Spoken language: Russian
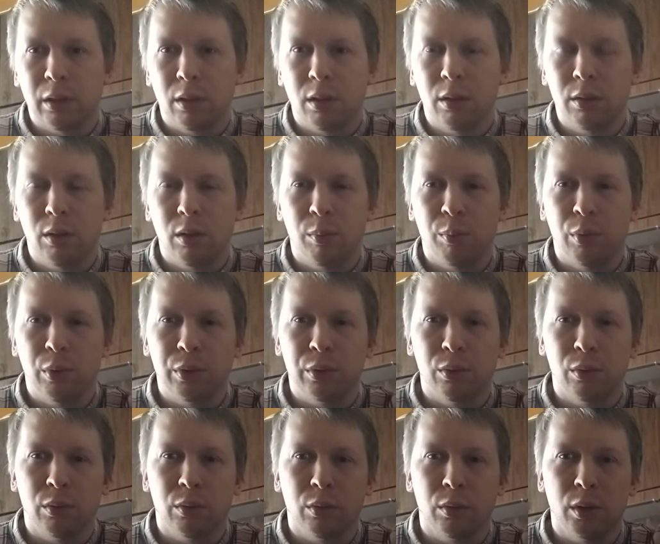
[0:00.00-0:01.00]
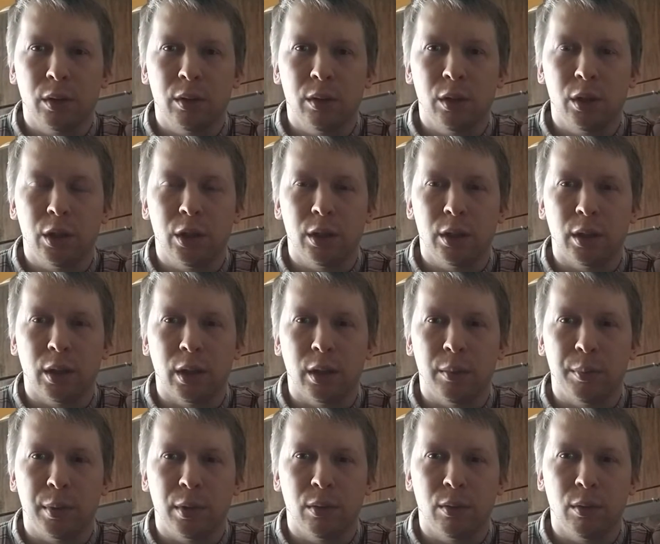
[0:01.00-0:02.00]
Рано или поздно он куда-то исчезает.
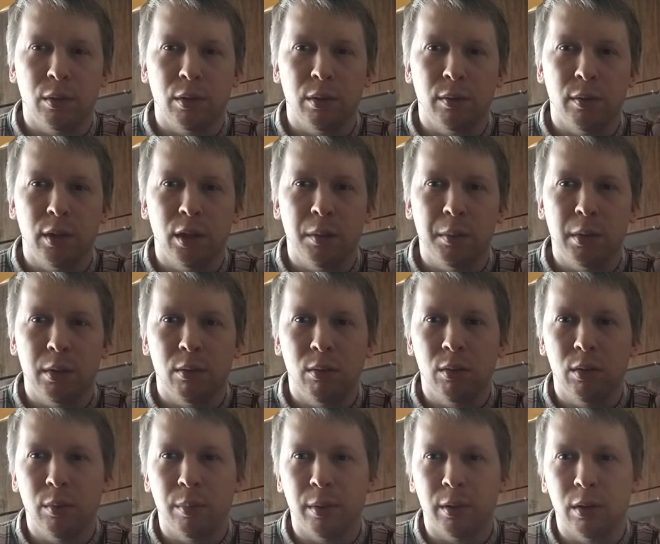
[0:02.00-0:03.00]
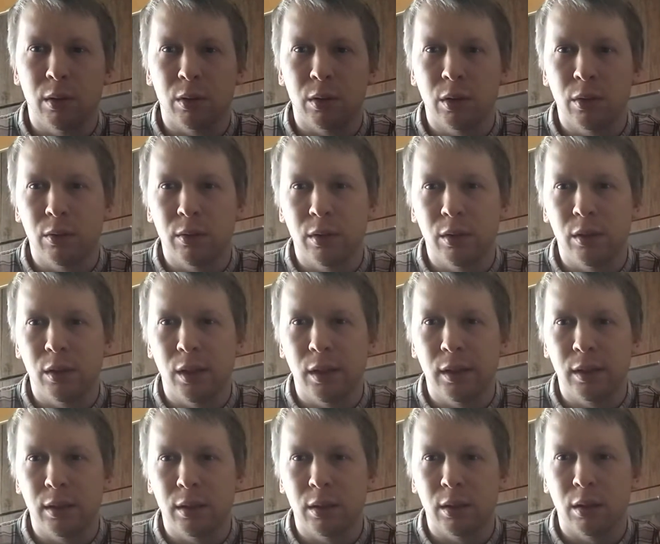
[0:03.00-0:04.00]
Проходит время, но люди продолжают
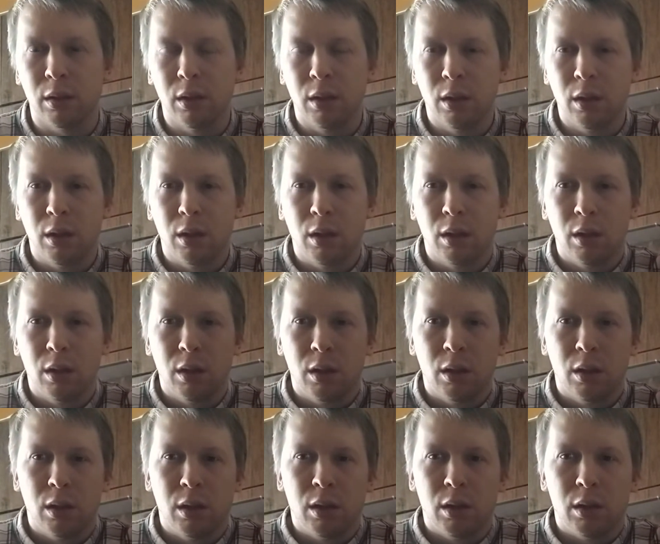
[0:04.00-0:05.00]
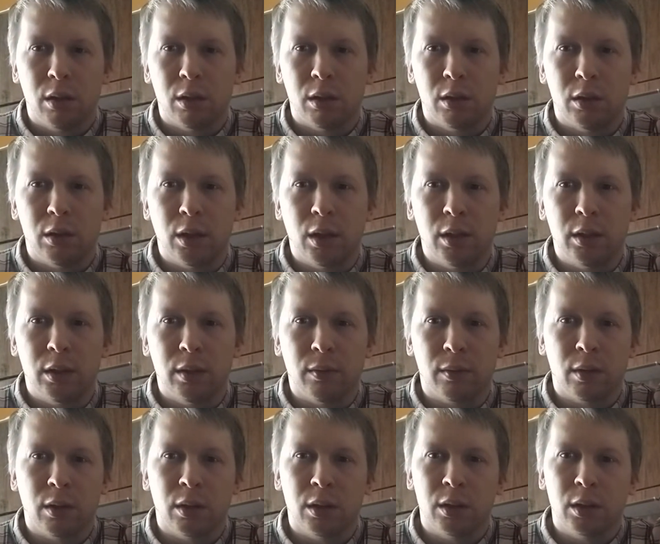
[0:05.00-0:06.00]
надеяться, ждать. И в
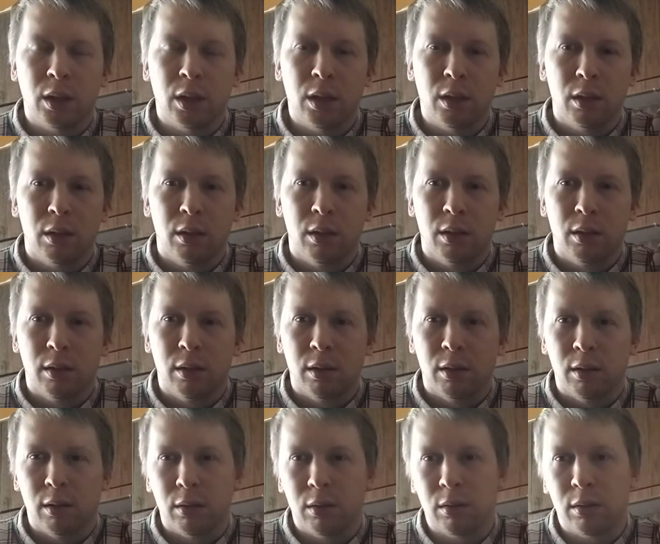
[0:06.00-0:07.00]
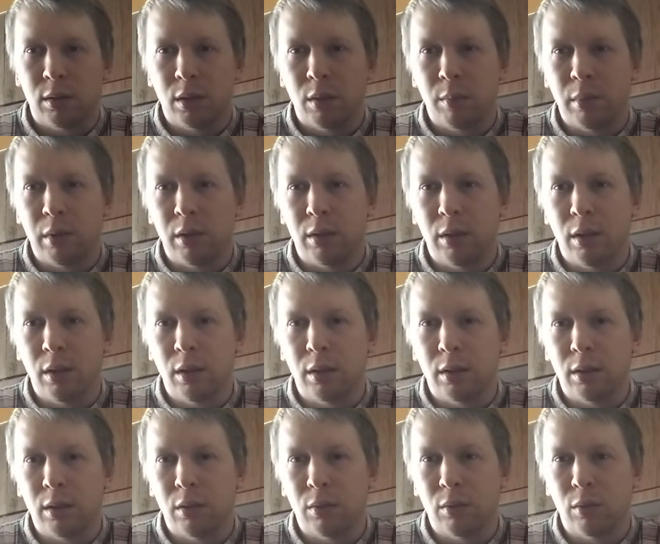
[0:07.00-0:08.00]
конце, что самое
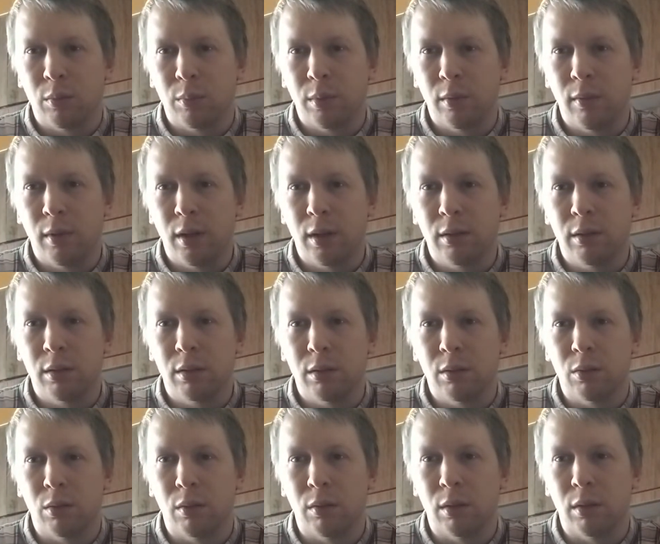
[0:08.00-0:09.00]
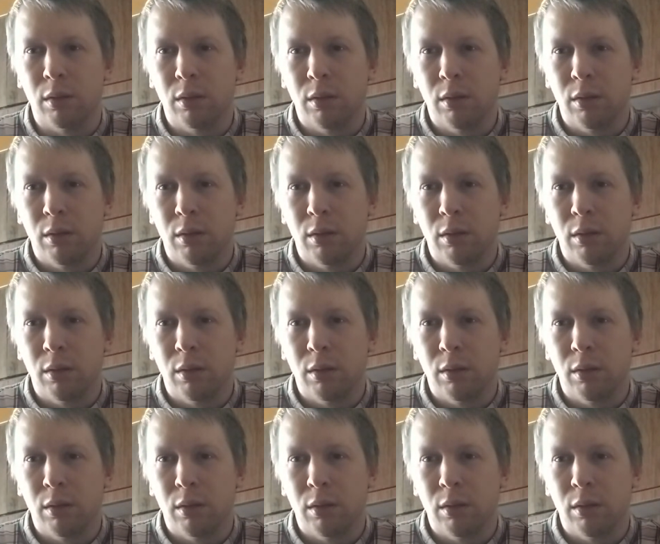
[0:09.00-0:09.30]
интересное, он появляется снова.